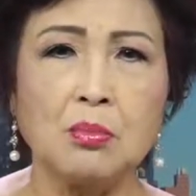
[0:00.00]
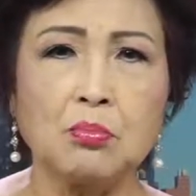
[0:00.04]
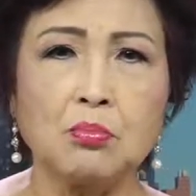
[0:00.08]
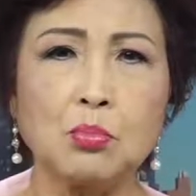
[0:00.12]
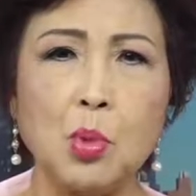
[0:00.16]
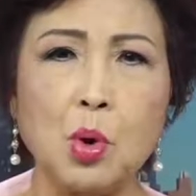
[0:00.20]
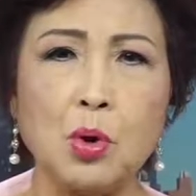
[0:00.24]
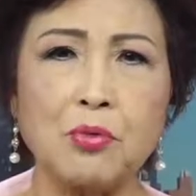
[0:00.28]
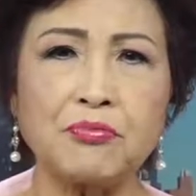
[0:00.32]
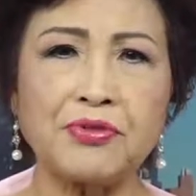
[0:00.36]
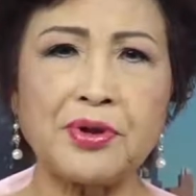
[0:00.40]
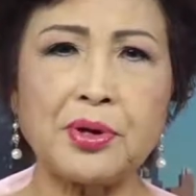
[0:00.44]

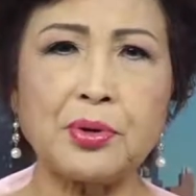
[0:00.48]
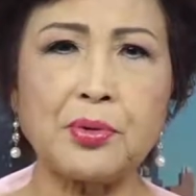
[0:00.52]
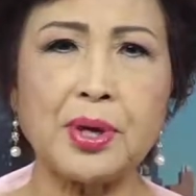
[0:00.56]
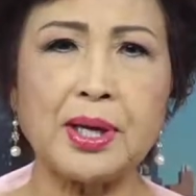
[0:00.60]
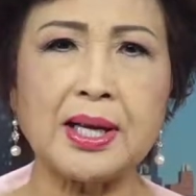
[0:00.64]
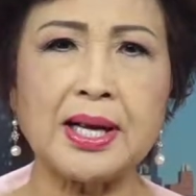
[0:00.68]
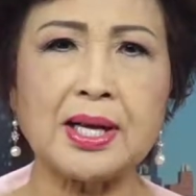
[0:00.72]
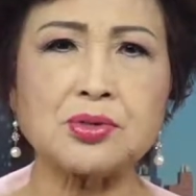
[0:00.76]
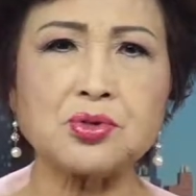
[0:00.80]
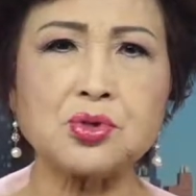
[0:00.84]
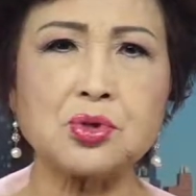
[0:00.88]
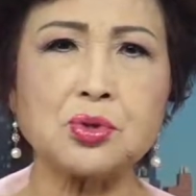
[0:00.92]
buộc phải hủy
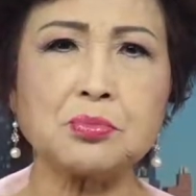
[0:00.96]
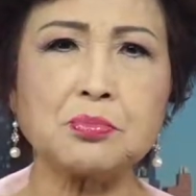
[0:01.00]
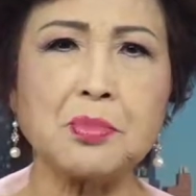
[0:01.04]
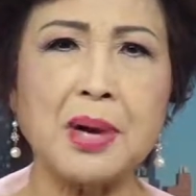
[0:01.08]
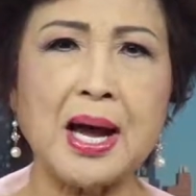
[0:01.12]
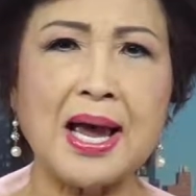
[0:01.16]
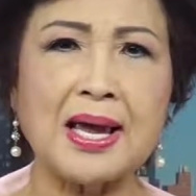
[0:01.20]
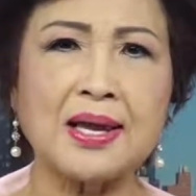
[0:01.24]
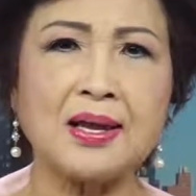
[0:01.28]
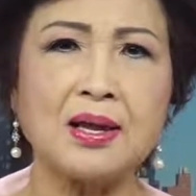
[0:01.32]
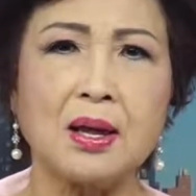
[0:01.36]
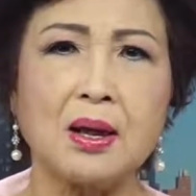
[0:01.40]
các chuyến
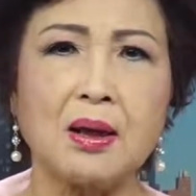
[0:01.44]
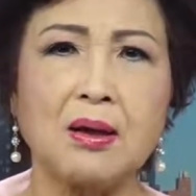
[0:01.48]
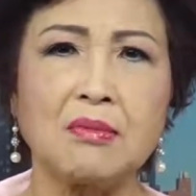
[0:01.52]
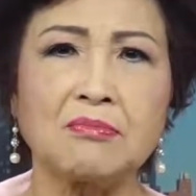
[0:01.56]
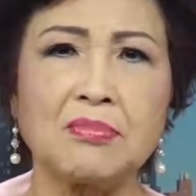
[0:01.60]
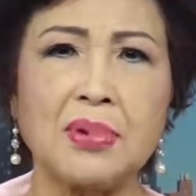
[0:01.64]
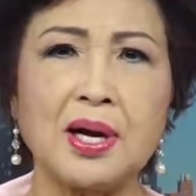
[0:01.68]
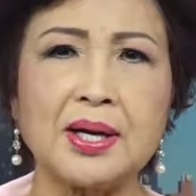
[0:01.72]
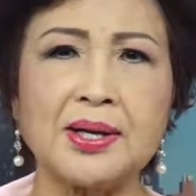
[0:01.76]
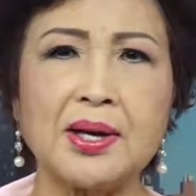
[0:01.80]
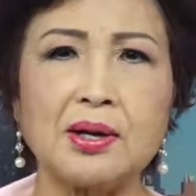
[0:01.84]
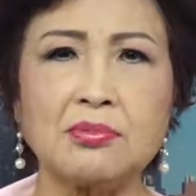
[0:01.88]
bay
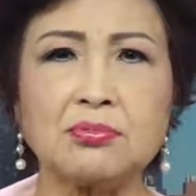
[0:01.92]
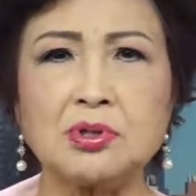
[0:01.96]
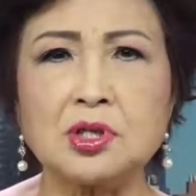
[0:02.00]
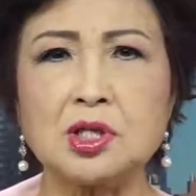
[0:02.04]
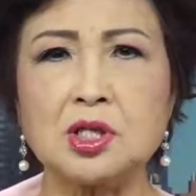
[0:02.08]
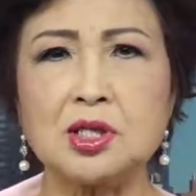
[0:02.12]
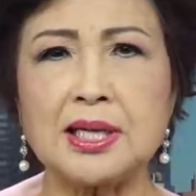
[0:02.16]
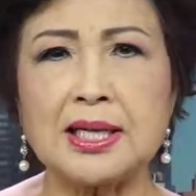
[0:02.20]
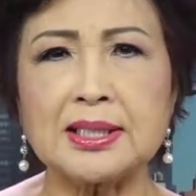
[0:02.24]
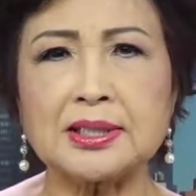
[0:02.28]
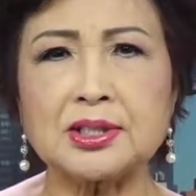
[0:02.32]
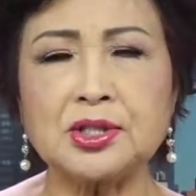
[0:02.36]
và đóng
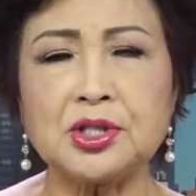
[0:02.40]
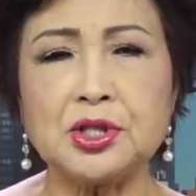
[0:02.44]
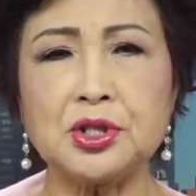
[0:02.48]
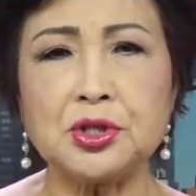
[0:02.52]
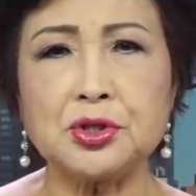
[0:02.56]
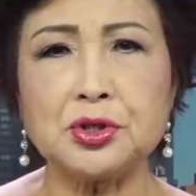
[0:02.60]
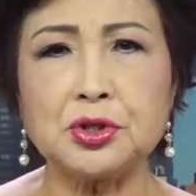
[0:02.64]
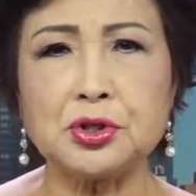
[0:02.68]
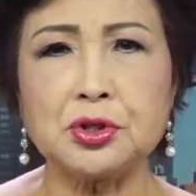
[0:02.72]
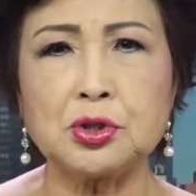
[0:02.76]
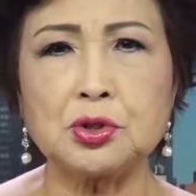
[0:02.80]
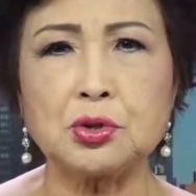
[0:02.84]
cửa các thị
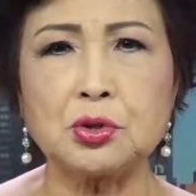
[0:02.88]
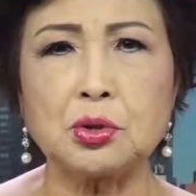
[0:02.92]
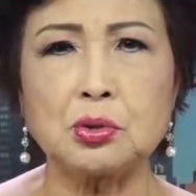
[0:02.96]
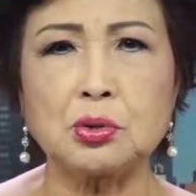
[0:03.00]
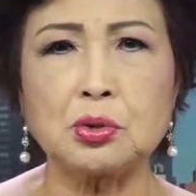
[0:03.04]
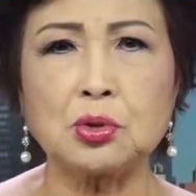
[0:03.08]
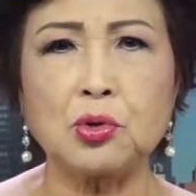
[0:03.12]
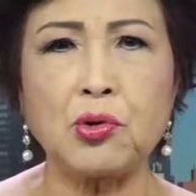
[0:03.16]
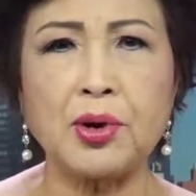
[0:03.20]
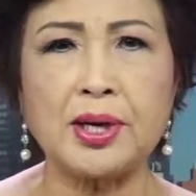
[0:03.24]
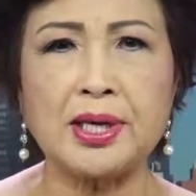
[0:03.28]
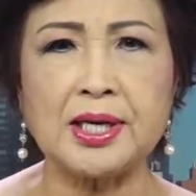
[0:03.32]
trường
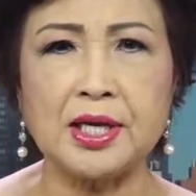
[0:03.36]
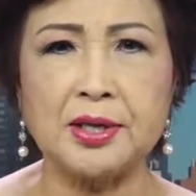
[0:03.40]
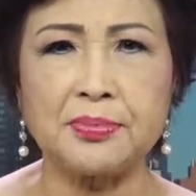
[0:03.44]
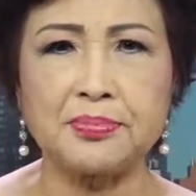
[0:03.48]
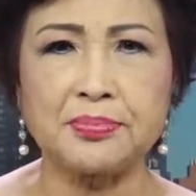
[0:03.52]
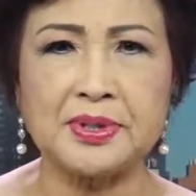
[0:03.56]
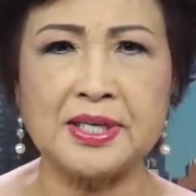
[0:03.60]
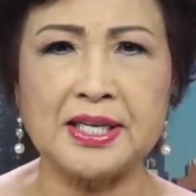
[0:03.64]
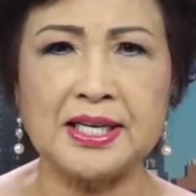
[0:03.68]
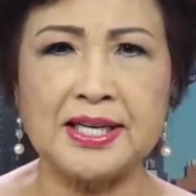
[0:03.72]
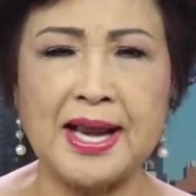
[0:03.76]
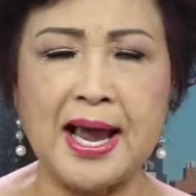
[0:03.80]
cùng doanh nghiệp
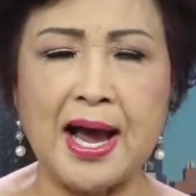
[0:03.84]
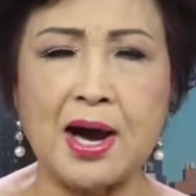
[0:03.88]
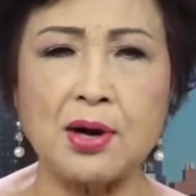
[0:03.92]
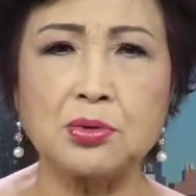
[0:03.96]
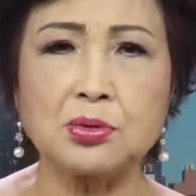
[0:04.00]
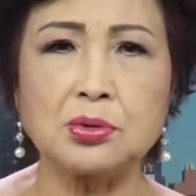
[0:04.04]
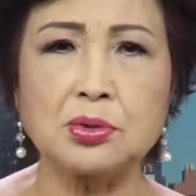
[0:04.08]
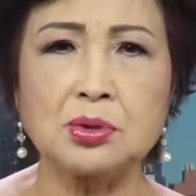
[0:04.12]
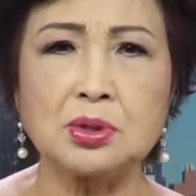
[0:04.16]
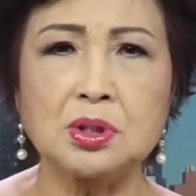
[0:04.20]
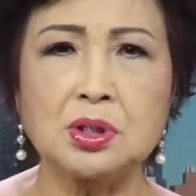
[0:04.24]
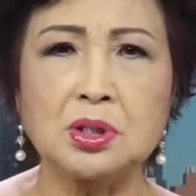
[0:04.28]
trên đảo.